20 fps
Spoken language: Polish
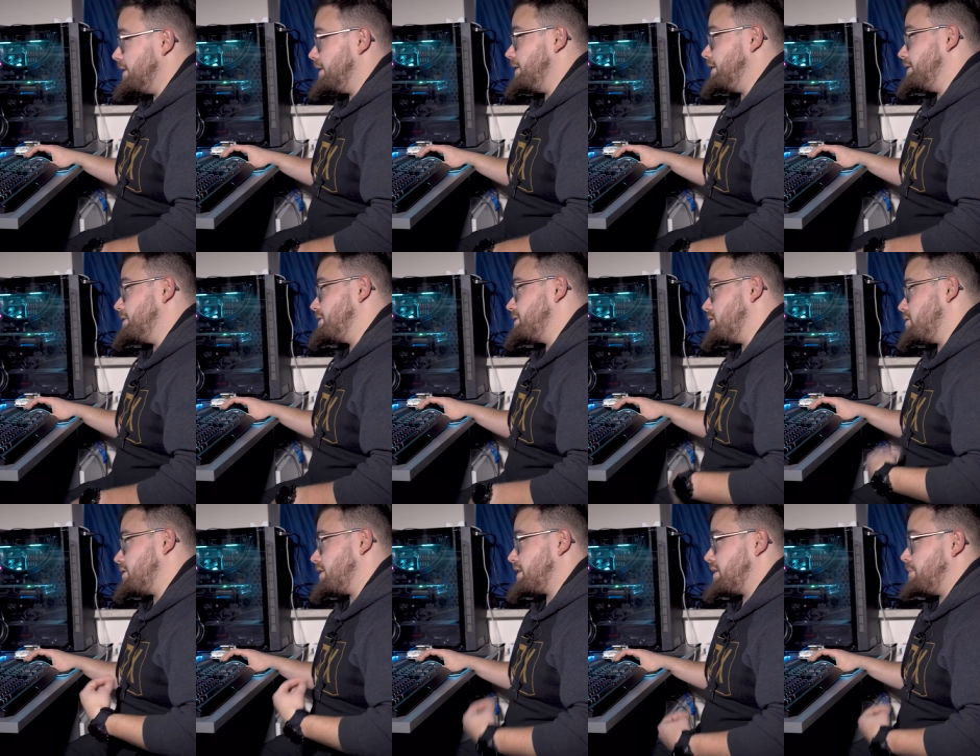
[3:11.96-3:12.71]
E,
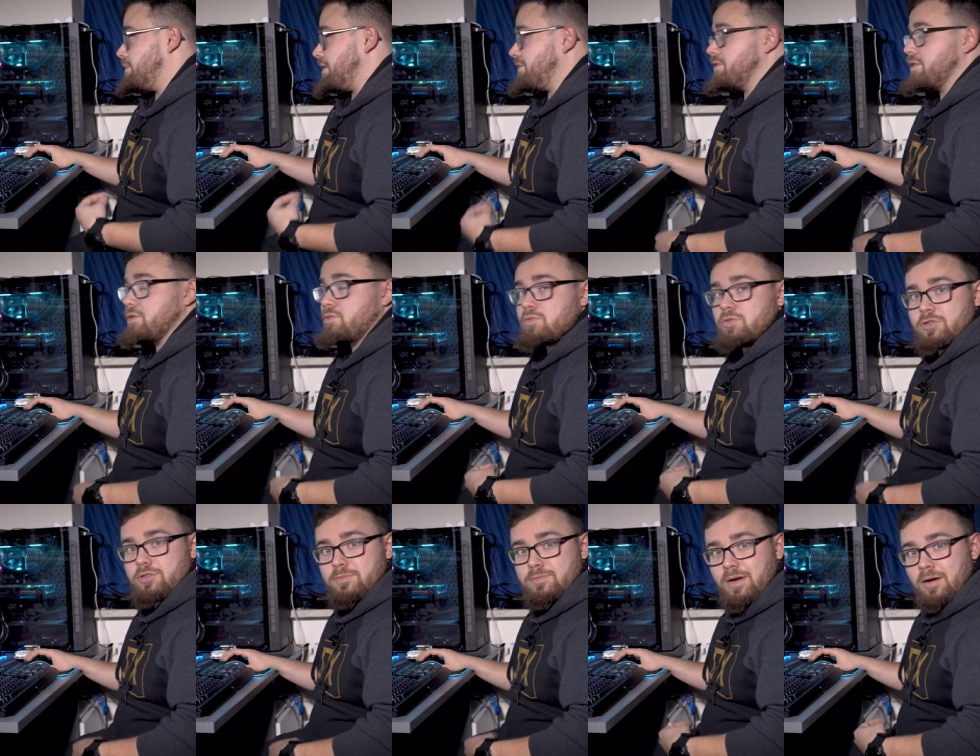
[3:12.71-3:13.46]
co tak naprawdę
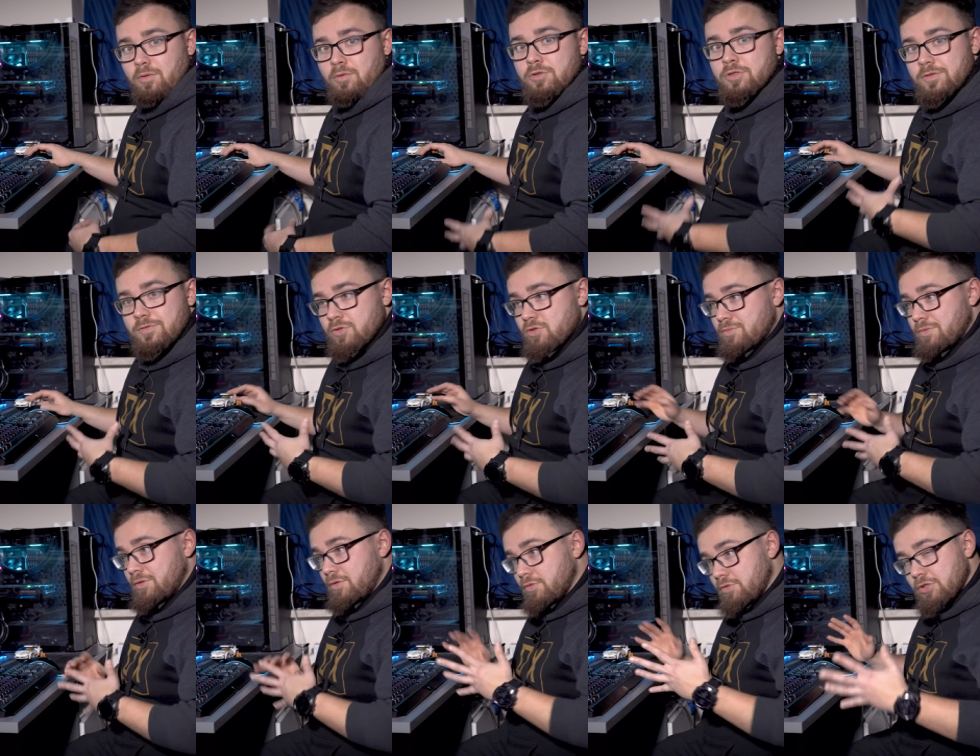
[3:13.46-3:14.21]
utrzymało się w
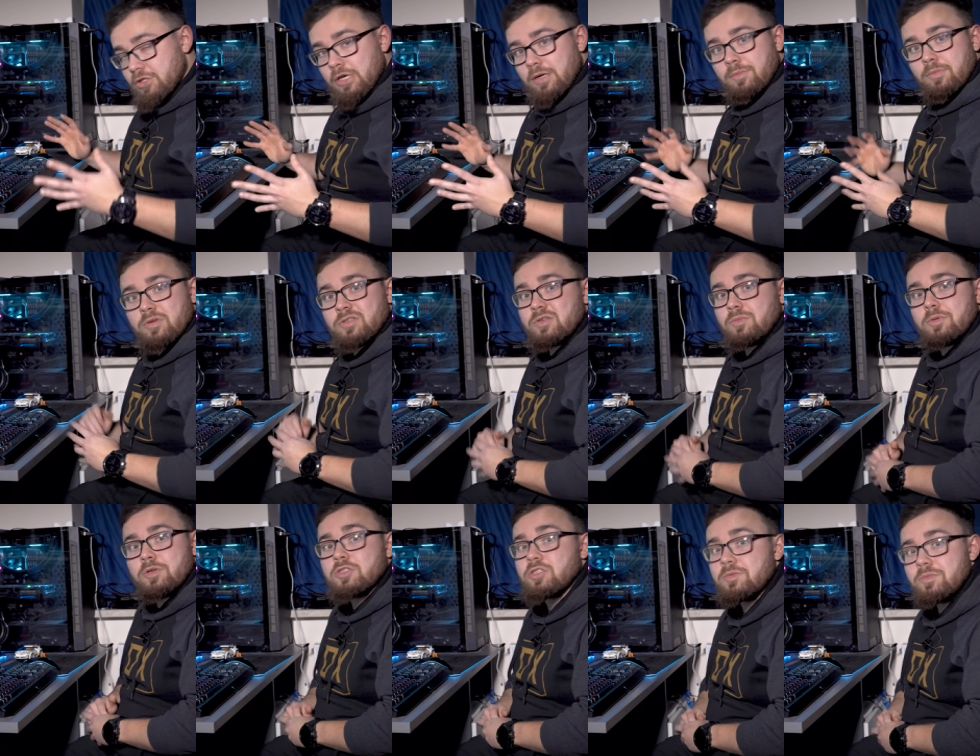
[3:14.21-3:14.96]
sumie do dzisiaj, bo
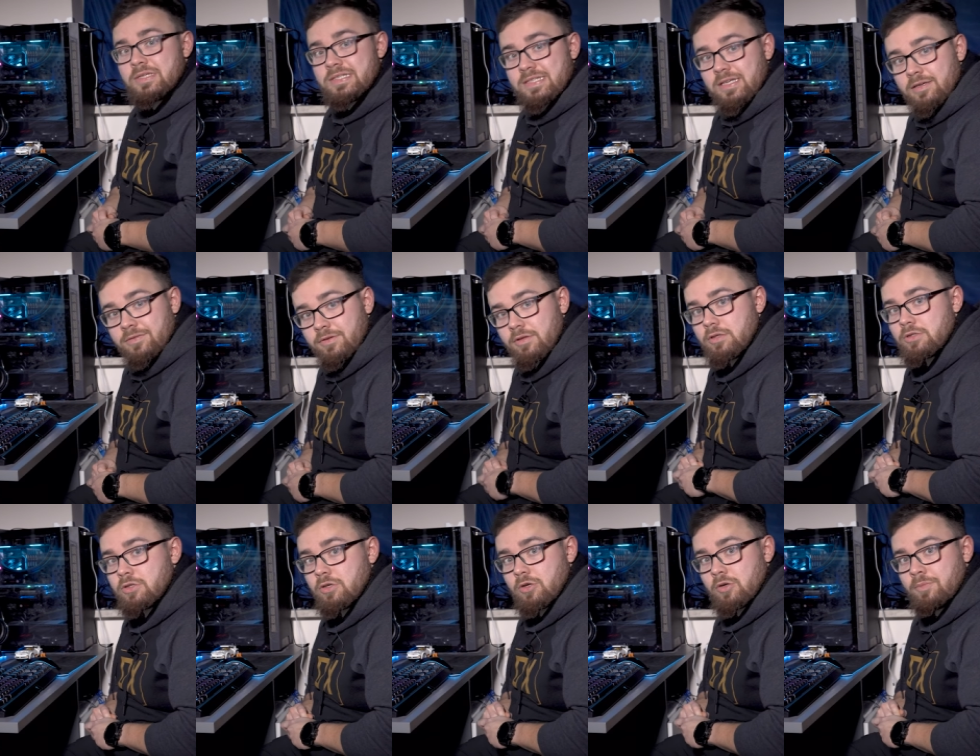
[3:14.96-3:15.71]
zobaczymy na
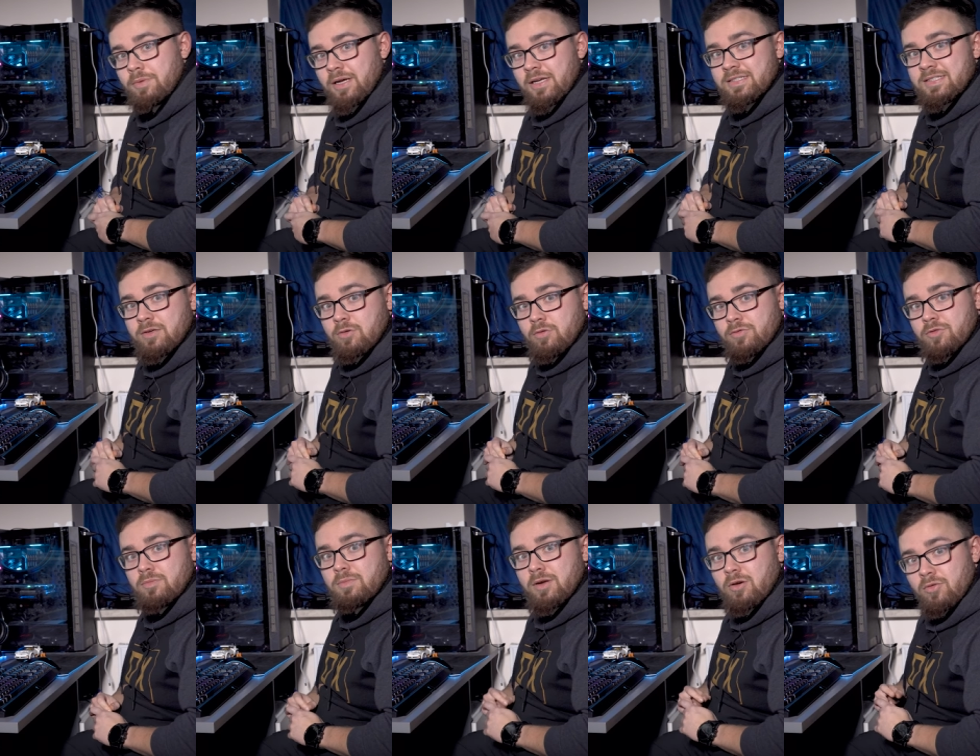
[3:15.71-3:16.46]
chwilę, że Orbea
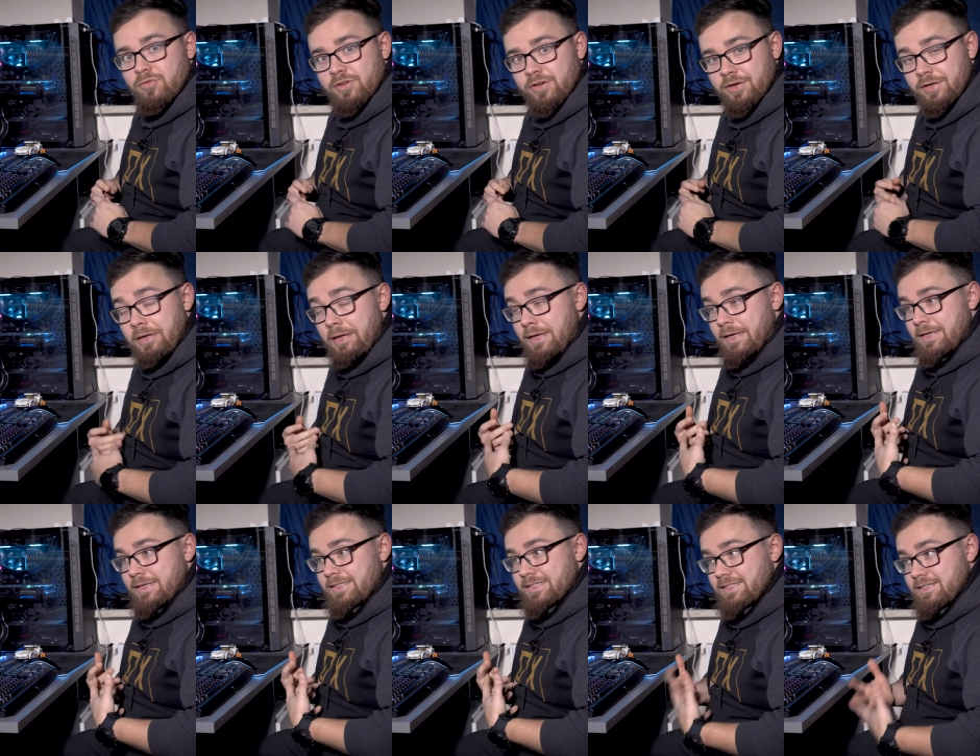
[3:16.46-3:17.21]
zarówno ma rowery
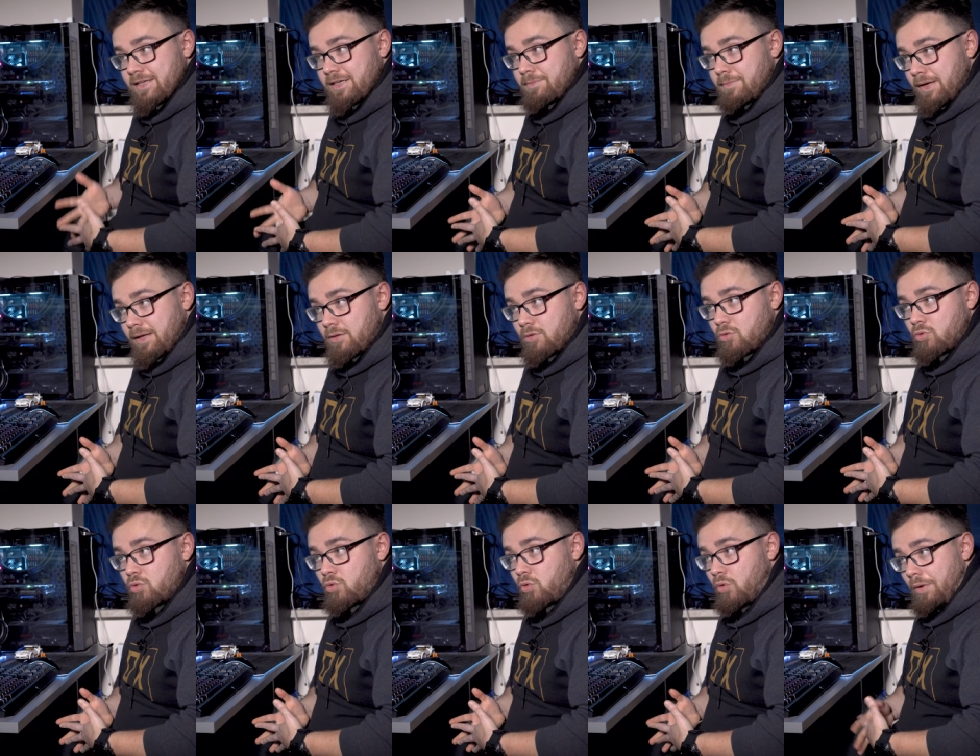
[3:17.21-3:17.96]
z
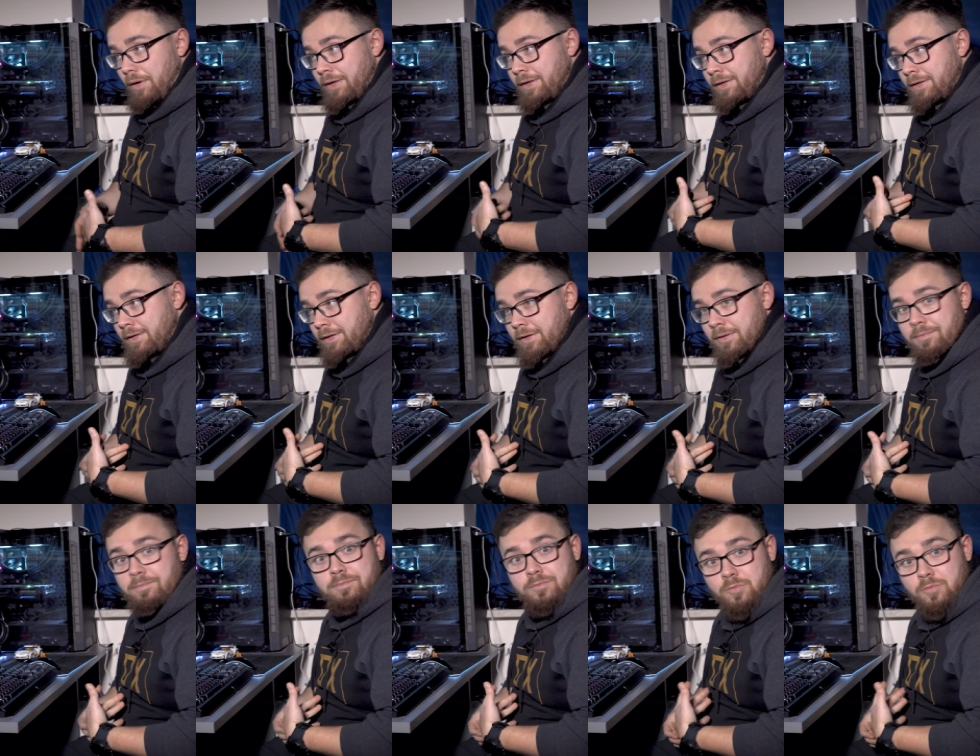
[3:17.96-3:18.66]
segmentu e,